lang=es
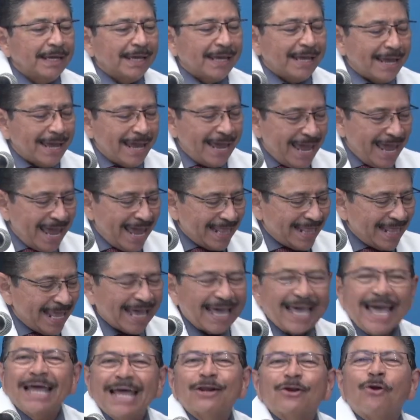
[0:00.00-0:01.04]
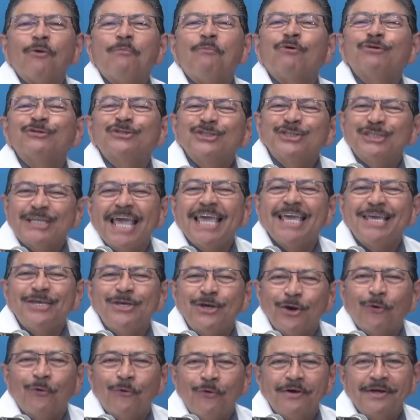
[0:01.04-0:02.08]
eh, dejar como
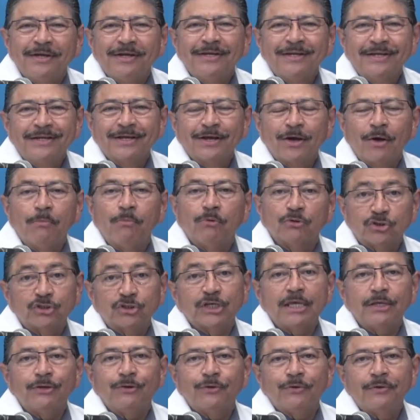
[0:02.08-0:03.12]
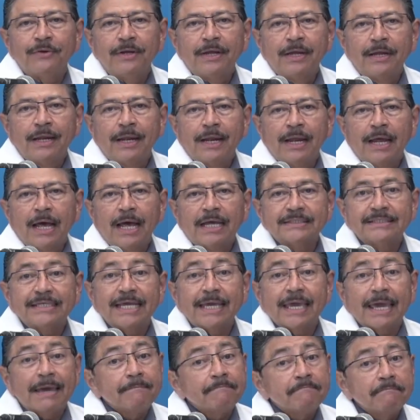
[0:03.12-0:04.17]
sello, como sello. Así
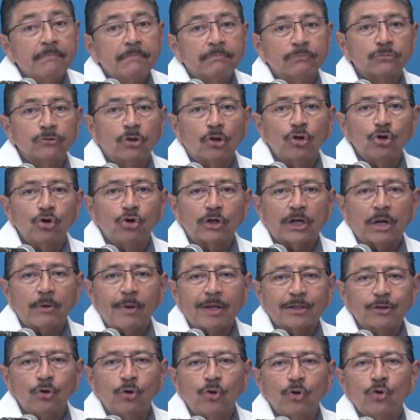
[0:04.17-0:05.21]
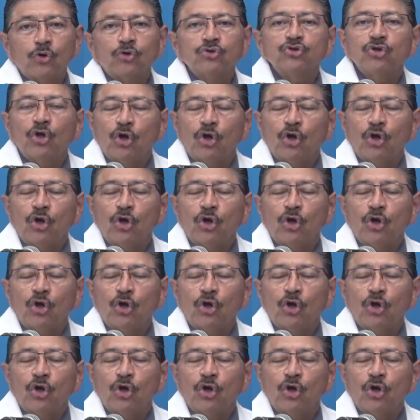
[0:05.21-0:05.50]
que todos los reumatólogos